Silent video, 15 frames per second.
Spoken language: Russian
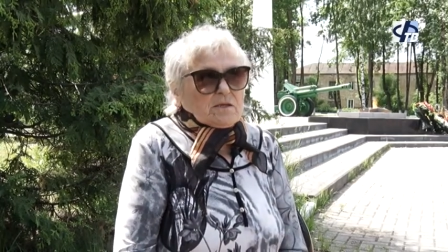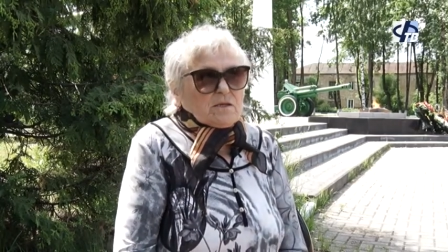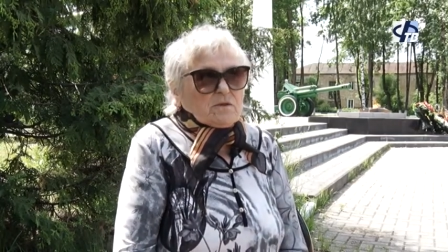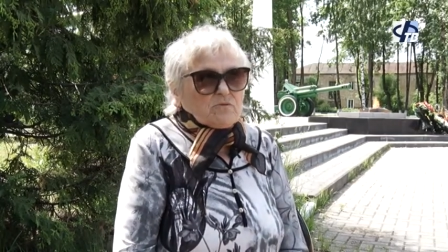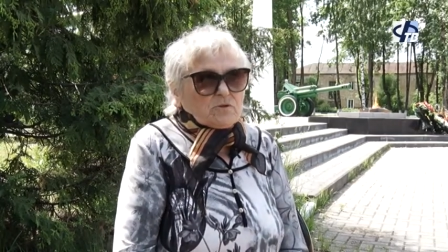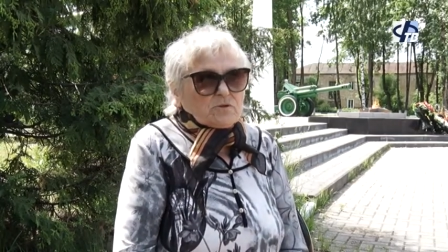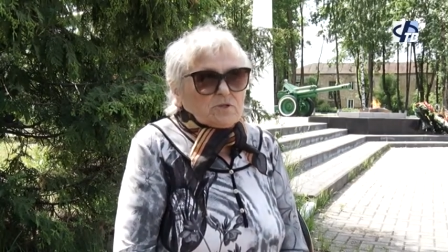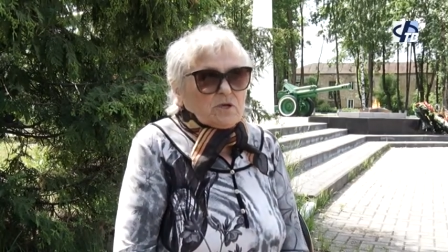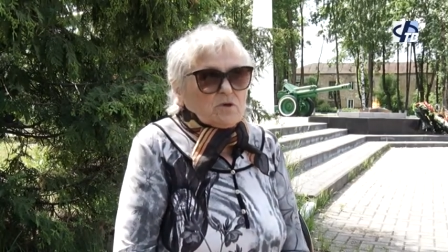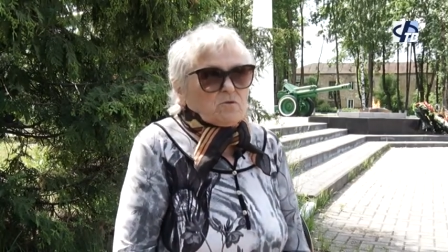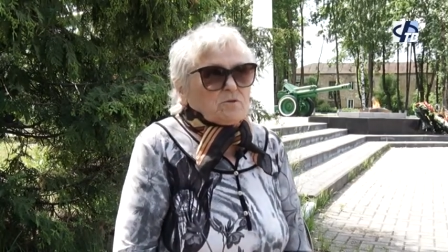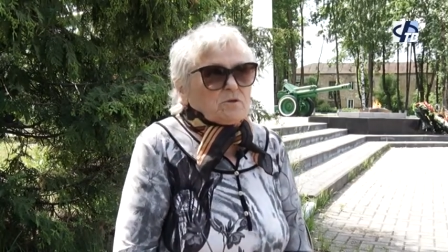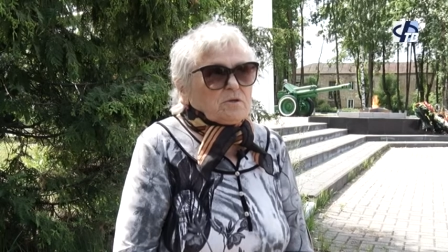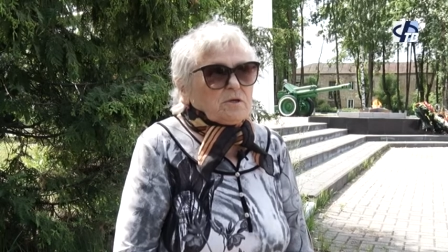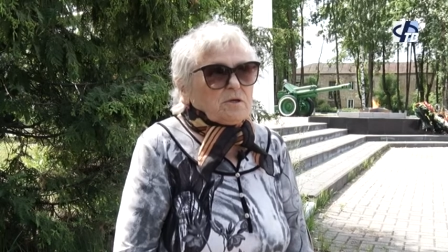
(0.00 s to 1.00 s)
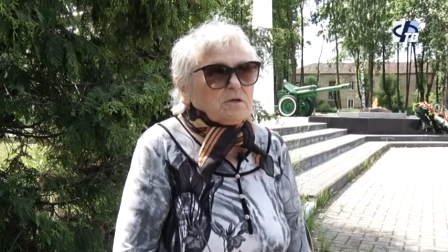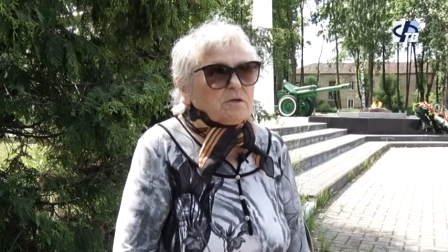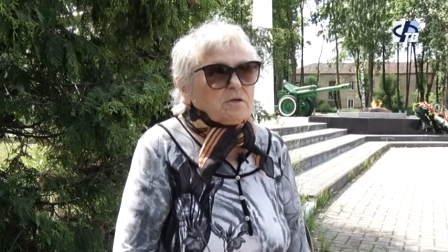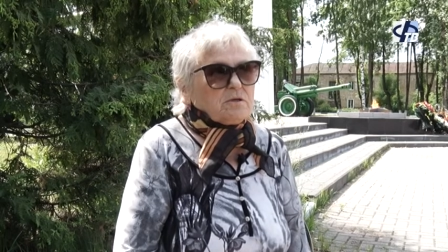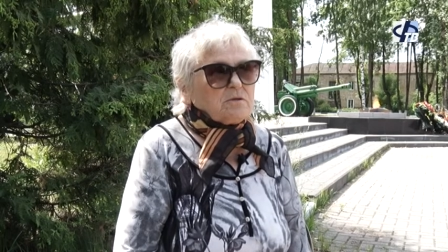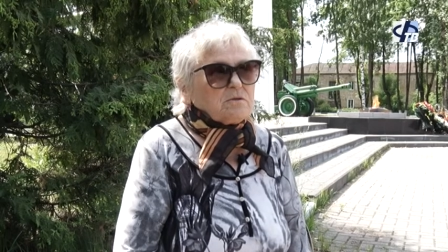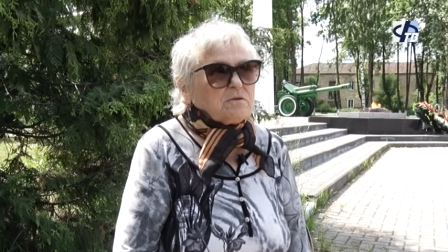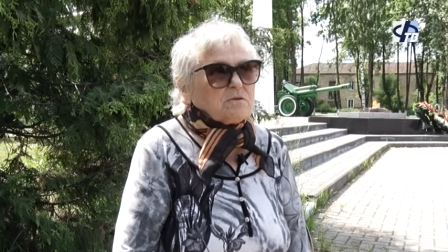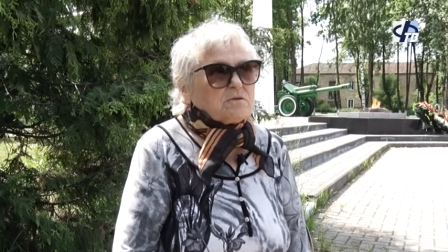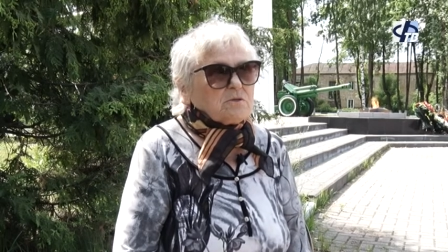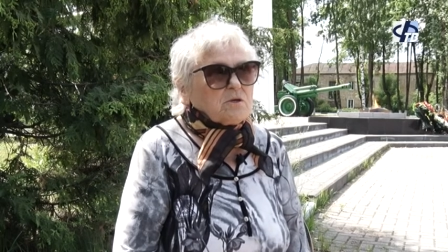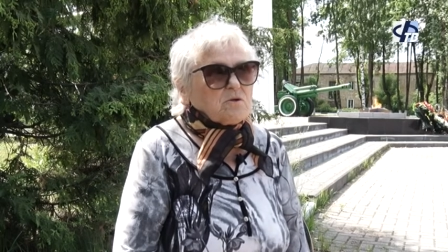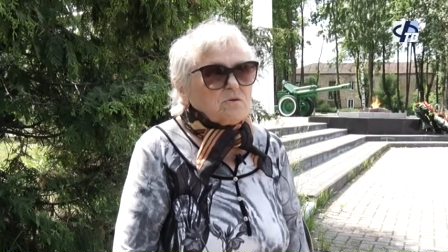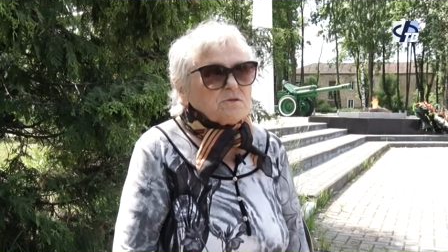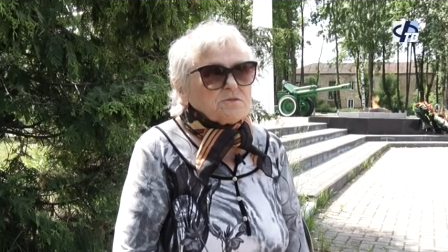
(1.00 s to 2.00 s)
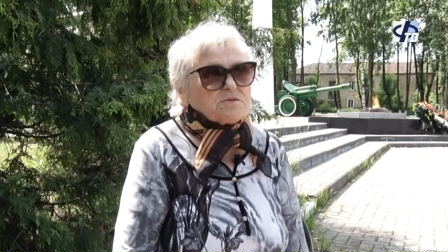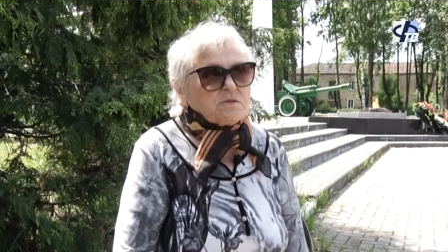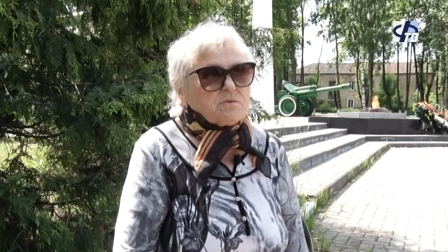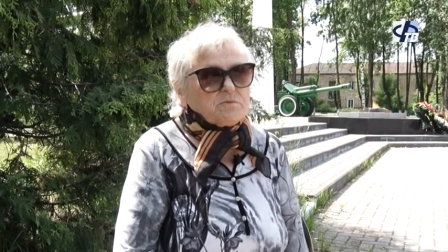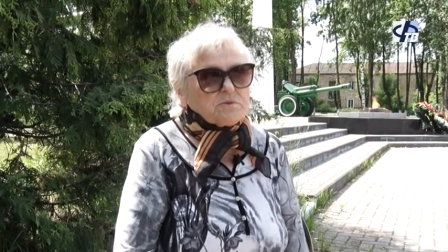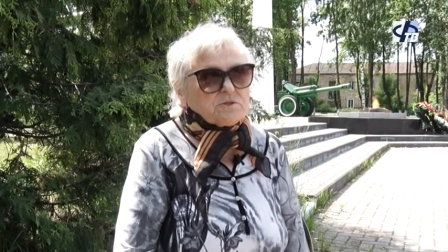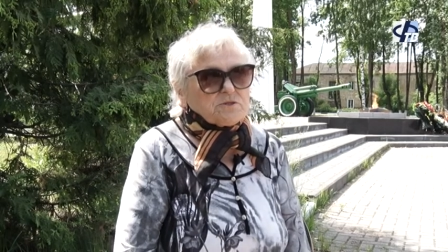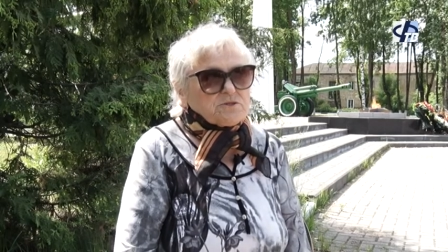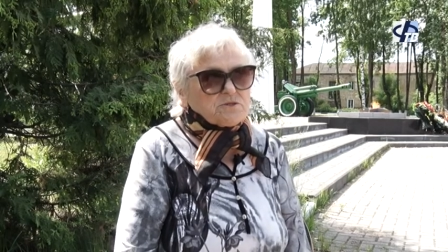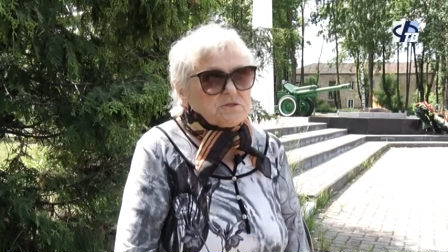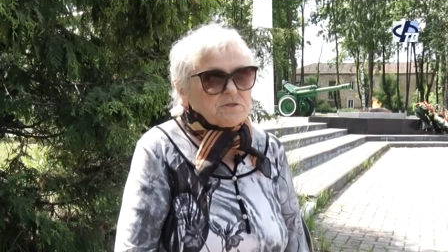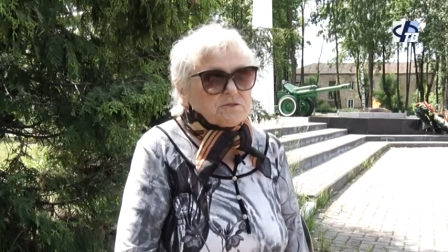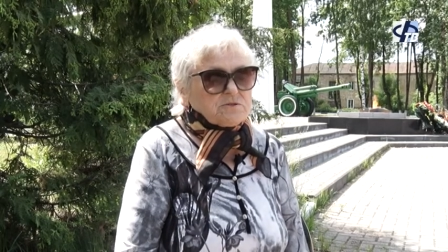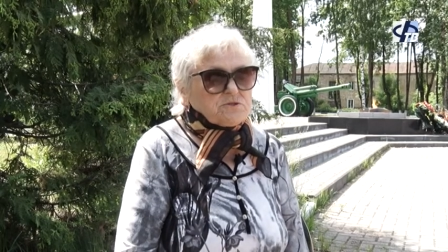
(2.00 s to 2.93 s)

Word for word: И вот такой, э, такое событие.